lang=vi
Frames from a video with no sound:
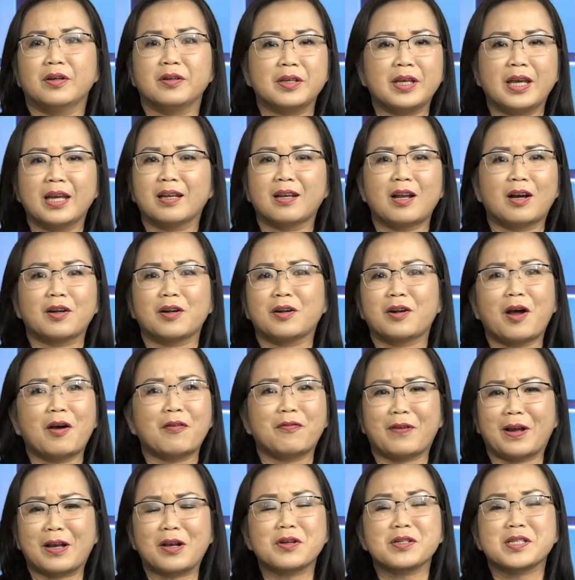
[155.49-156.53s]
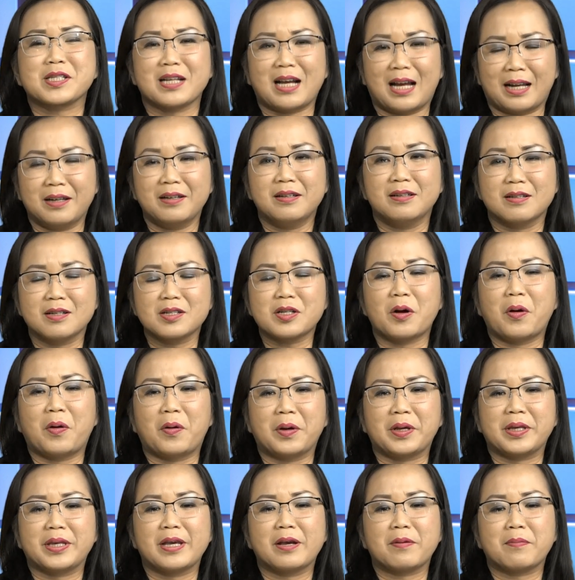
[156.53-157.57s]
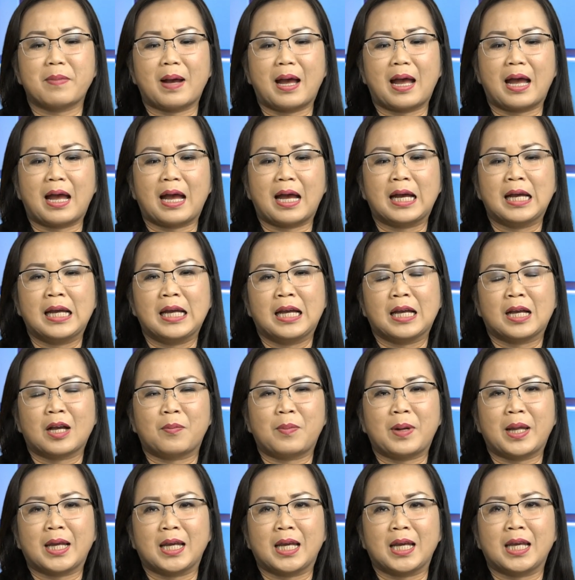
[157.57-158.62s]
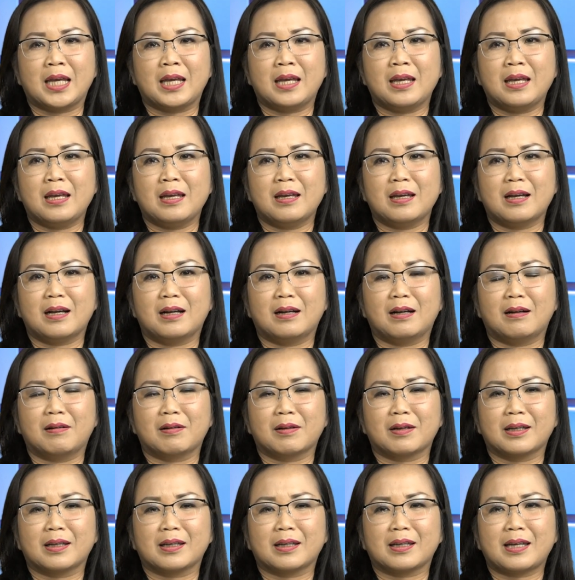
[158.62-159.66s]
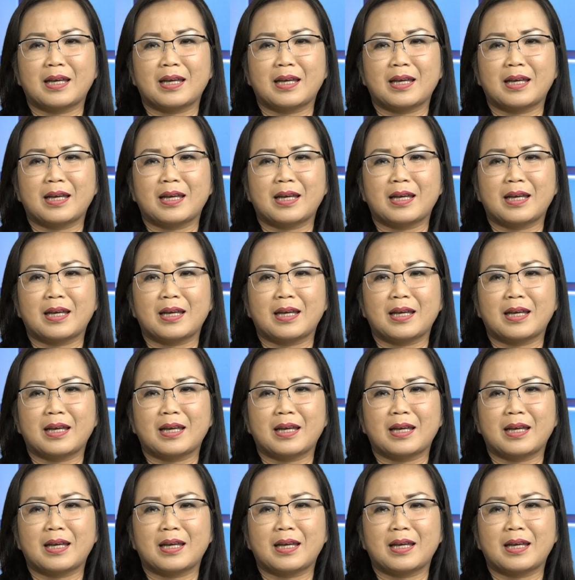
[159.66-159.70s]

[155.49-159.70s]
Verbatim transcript: đương nhiên nó nó phải có sự ảnh hưởng rồi nhưng mà ngọc lan nghĩ uh,